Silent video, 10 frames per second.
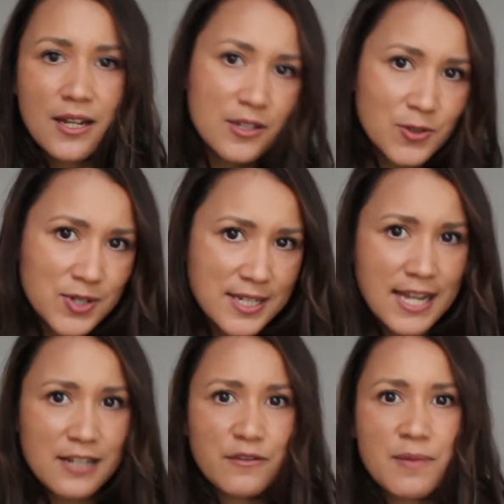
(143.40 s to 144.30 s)

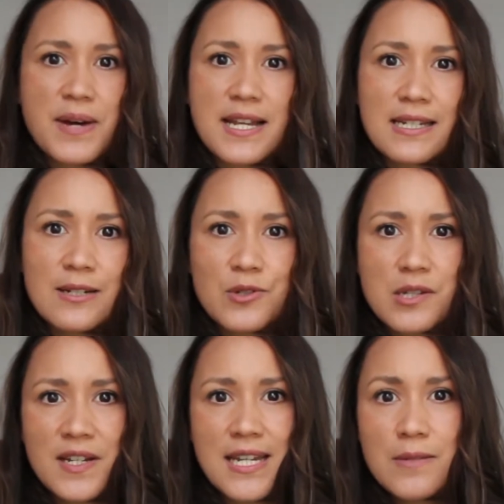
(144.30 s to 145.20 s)
sozusagen verpassen. Und
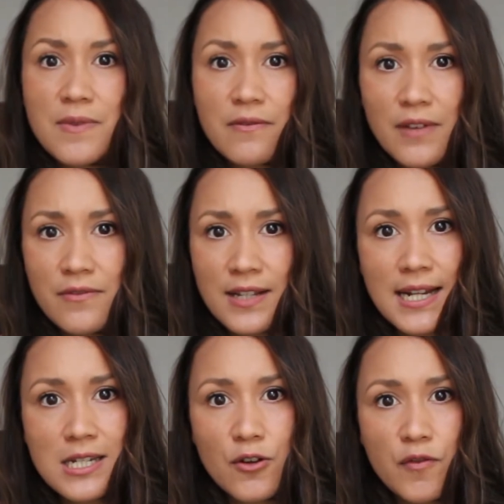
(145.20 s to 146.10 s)
zwar deswegen, weil wir
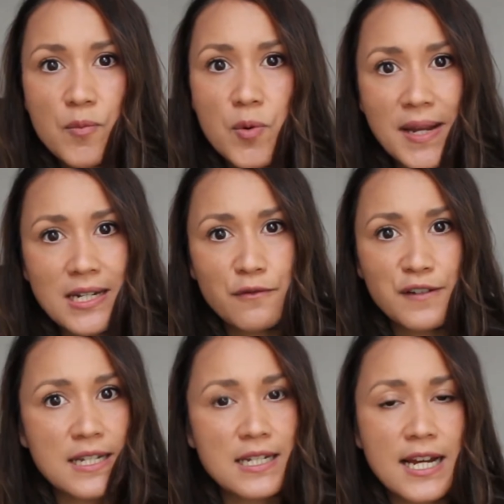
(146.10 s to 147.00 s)
ganz oft Momente
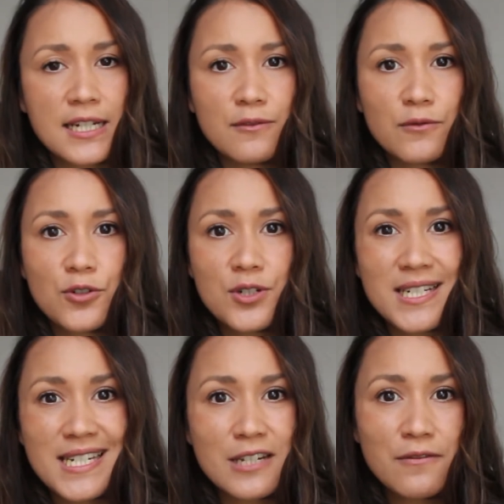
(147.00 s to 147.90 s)
festhalten wollen,
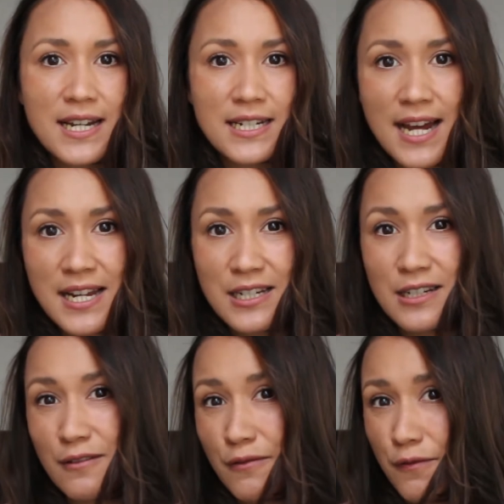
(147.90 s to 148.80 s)
die sich vielleicht gar
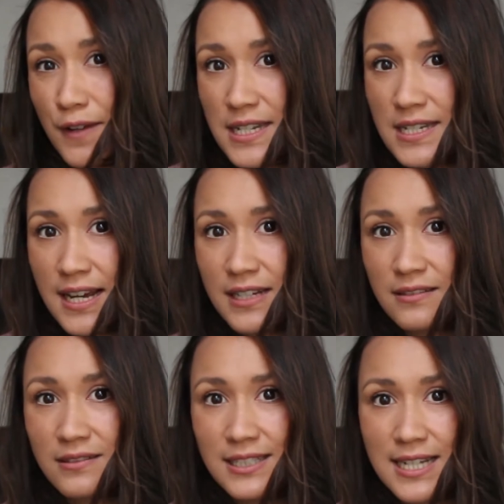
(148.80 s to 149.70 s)
nicht
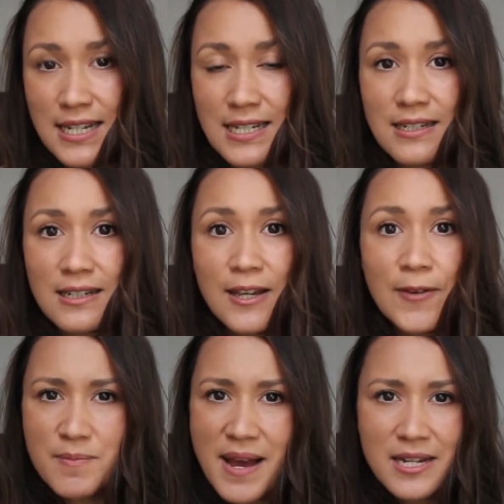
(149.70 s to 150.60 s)
festhalten lassen.
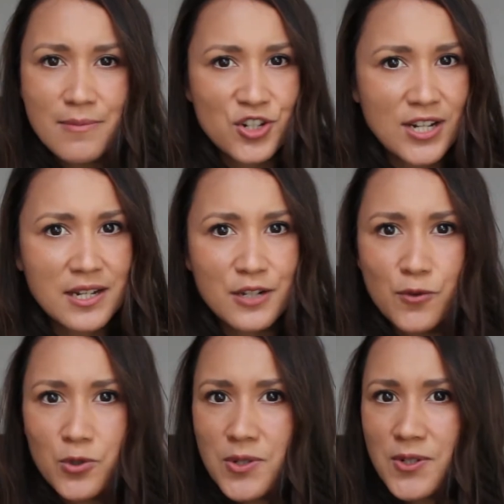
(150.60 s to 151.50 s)
Wir machen nämlich ständig
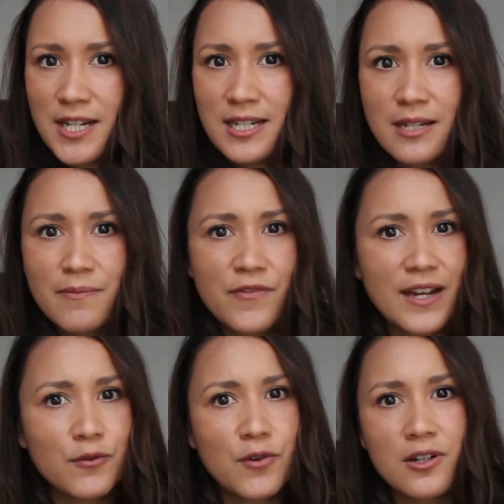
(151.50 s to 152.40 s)
Fotos und erleben
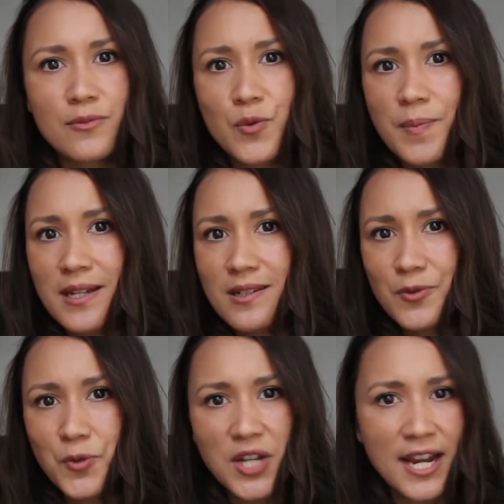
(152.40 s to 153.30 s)
wertvolle Momente
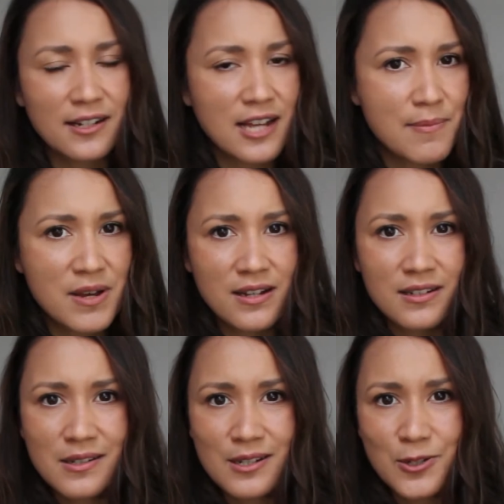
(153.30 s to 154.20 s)
durch eine
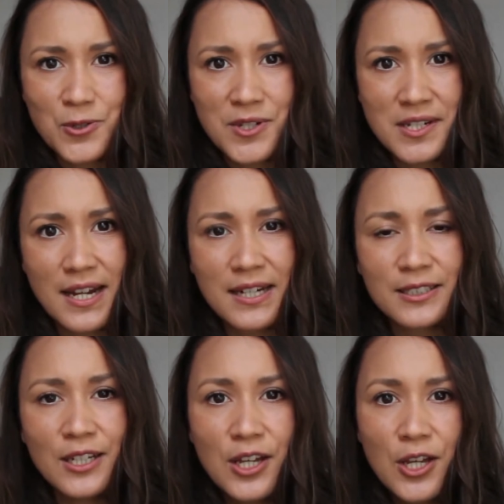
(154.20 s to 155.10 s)
Kameralinse sozusagen.